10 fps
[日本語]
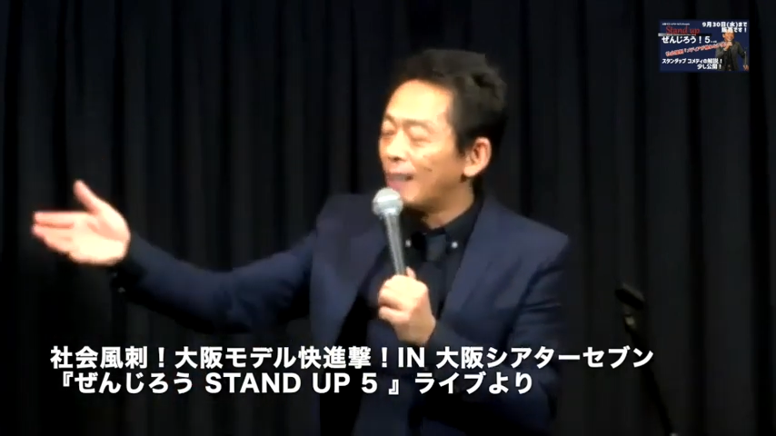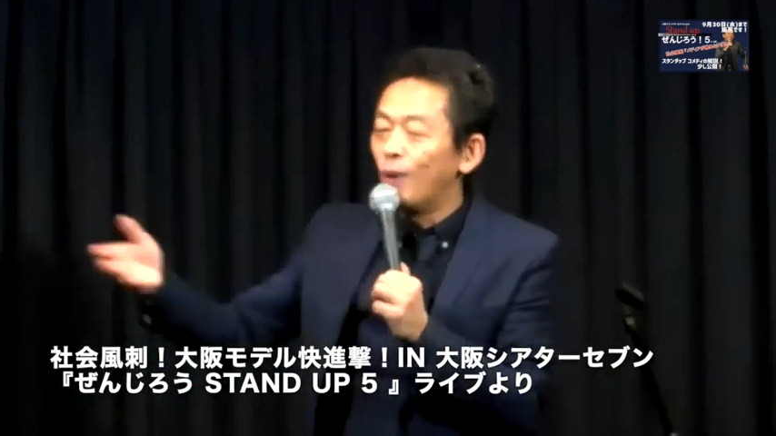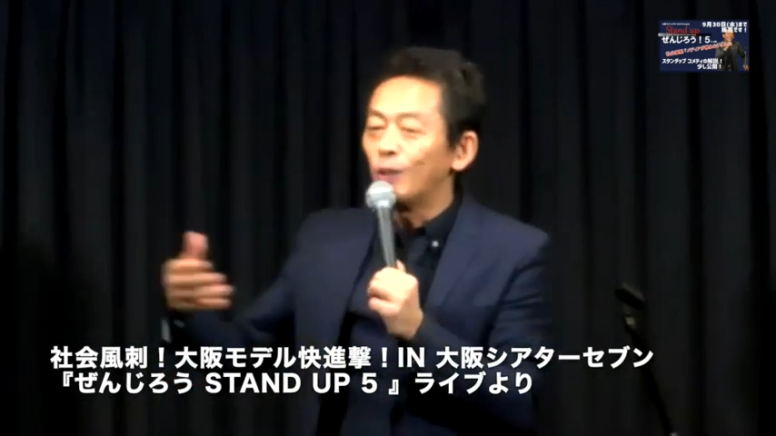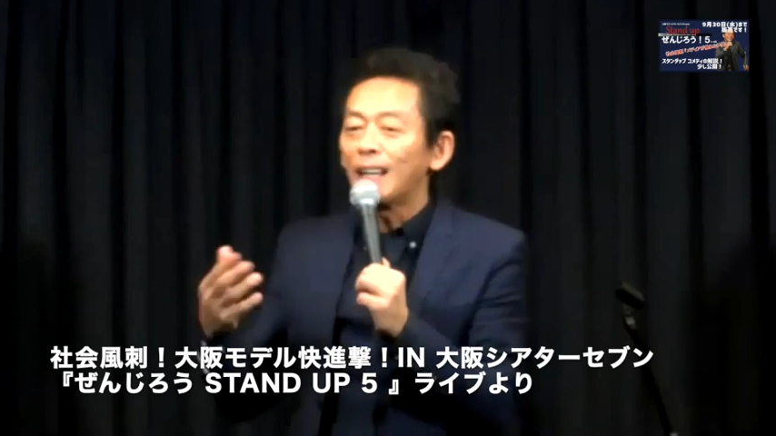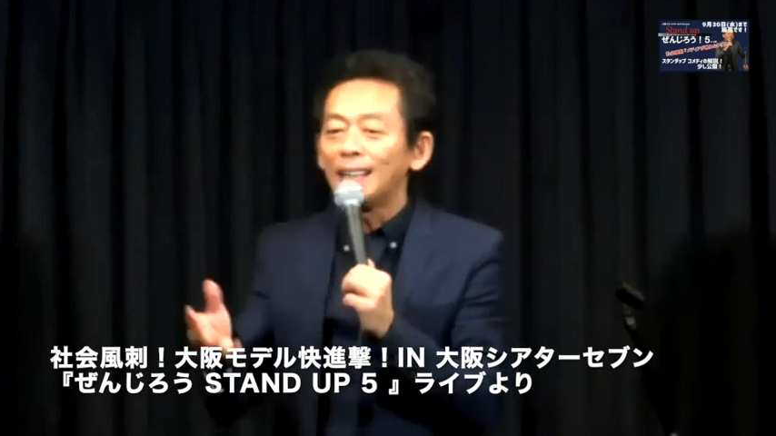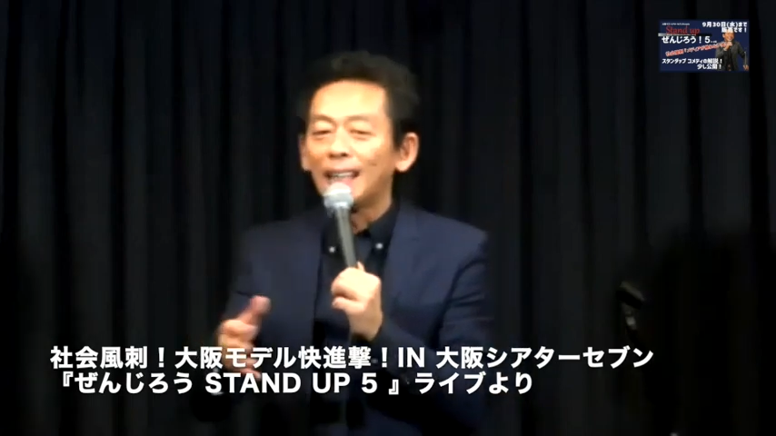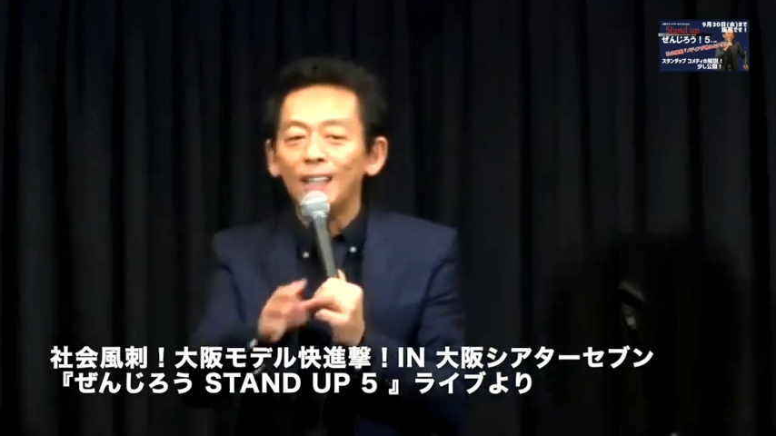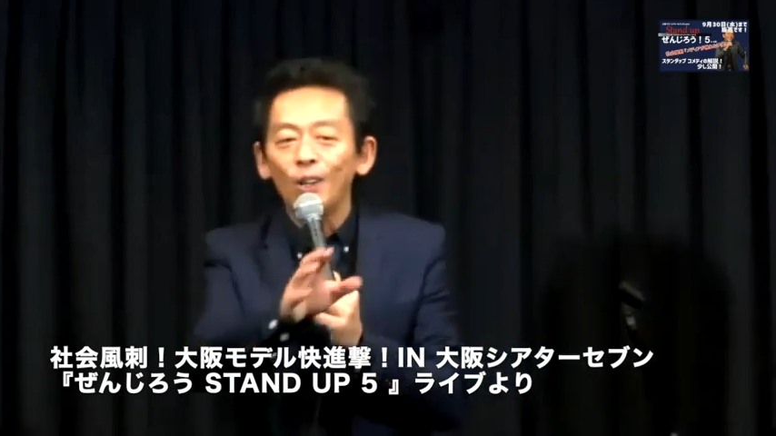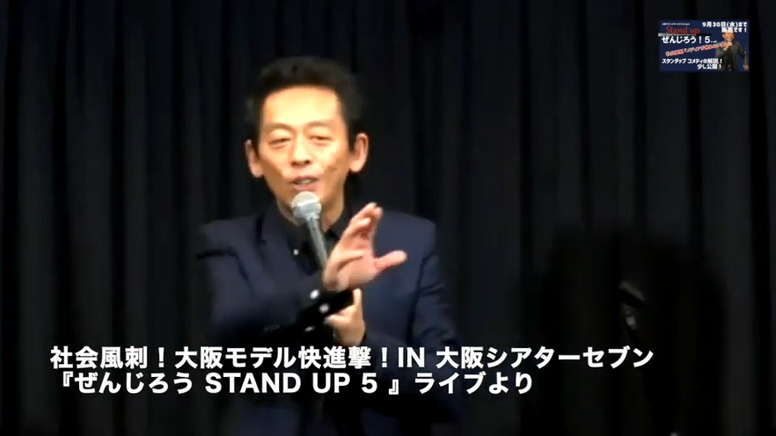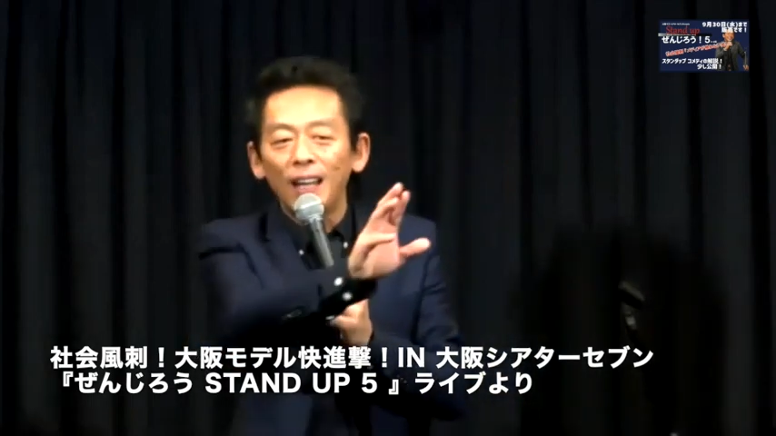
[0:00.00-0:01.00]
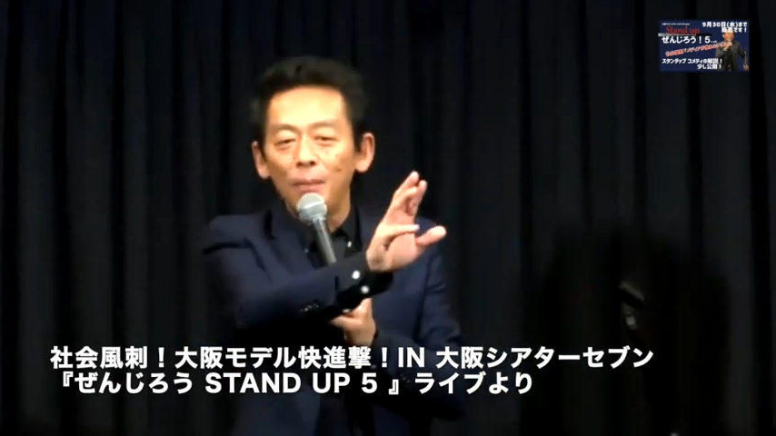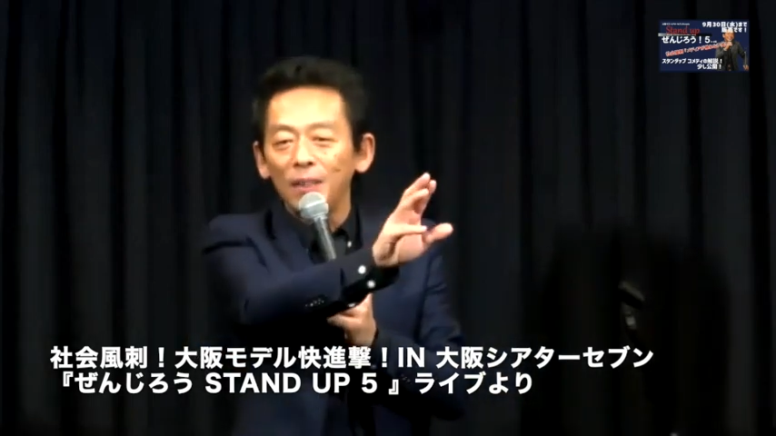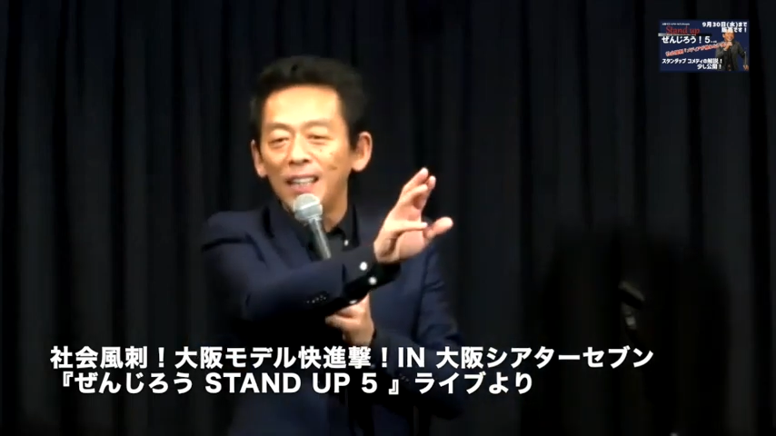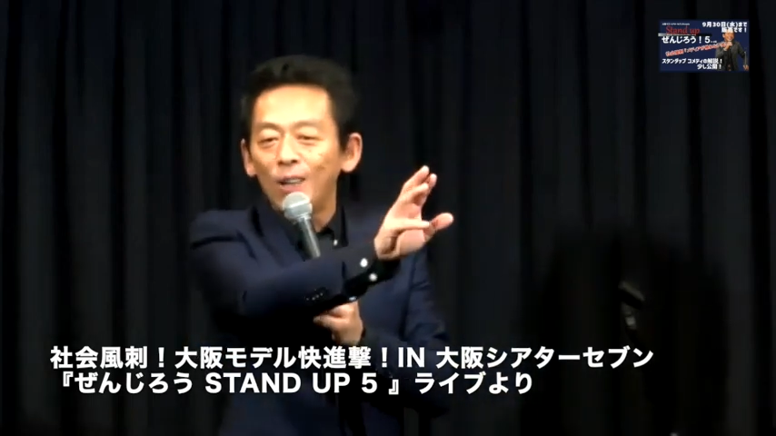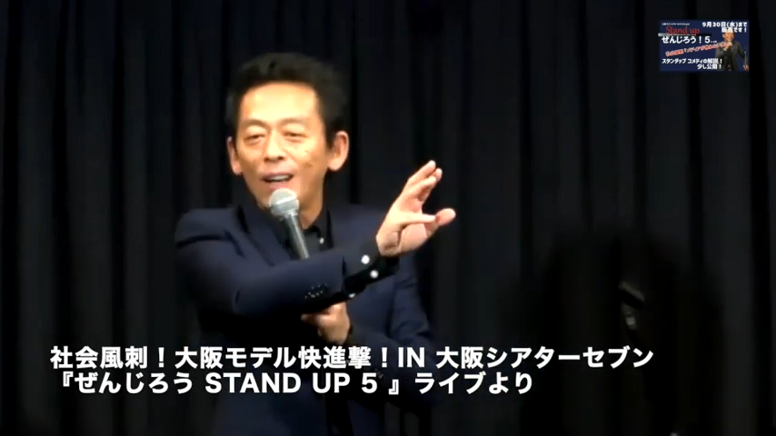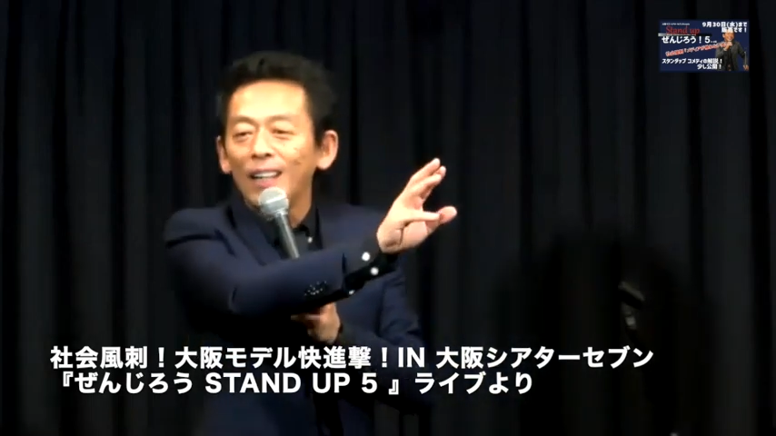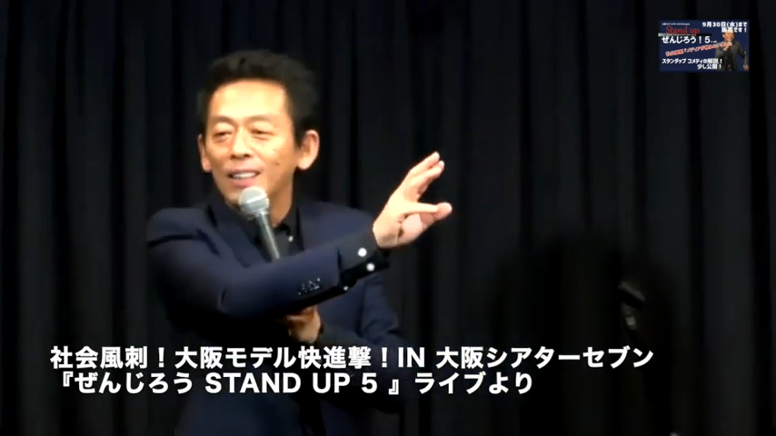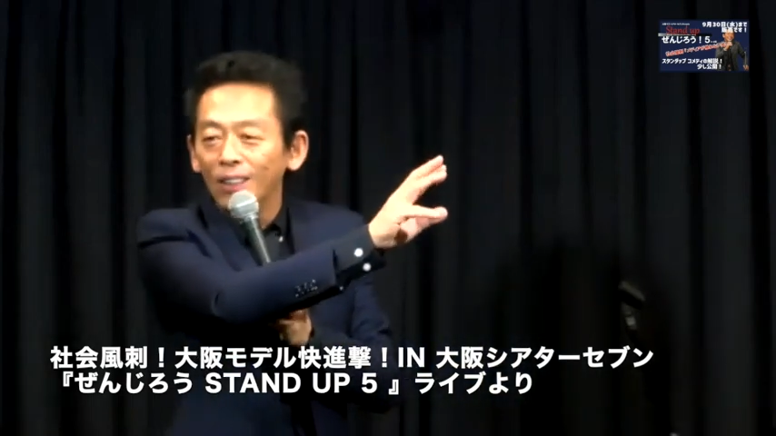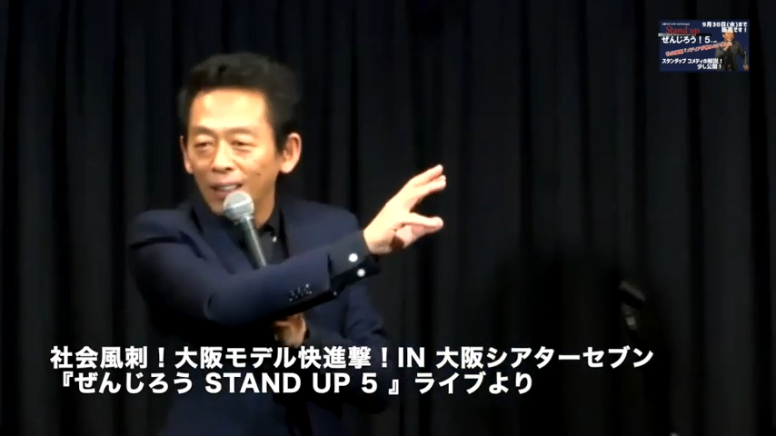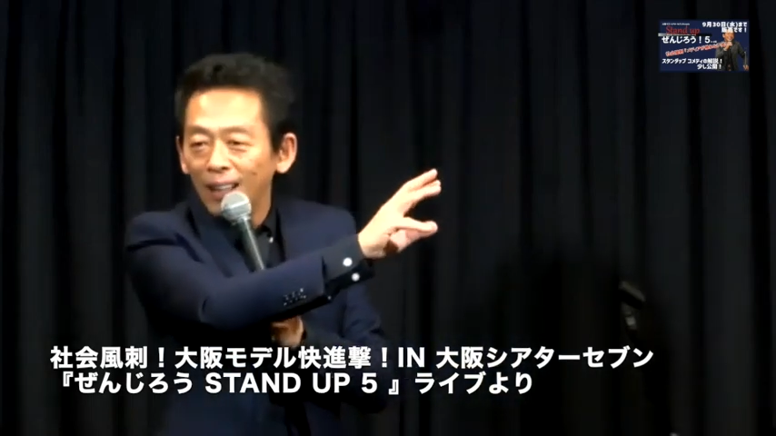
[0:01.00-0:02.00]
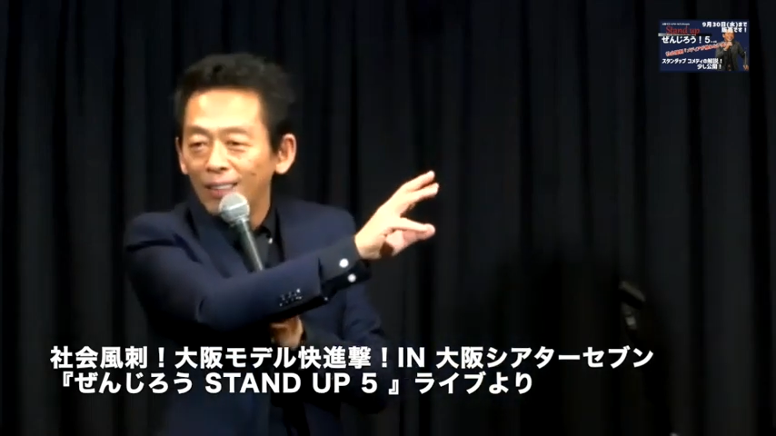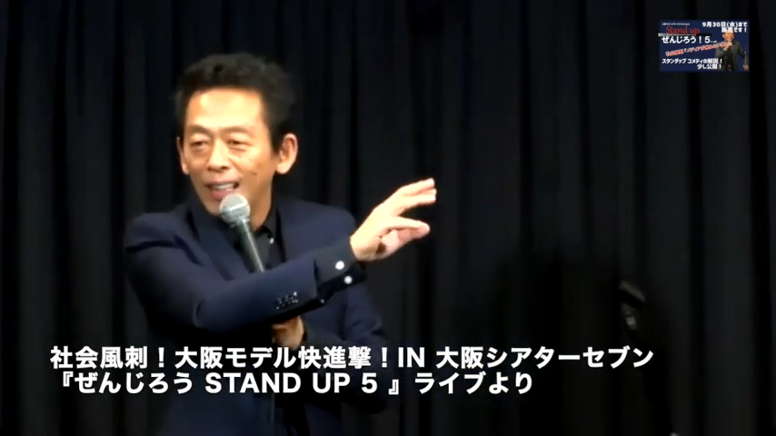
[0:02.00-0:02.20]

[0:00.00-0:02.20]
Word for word: 大阪やったらいろいろテレビ出てるわけですよね。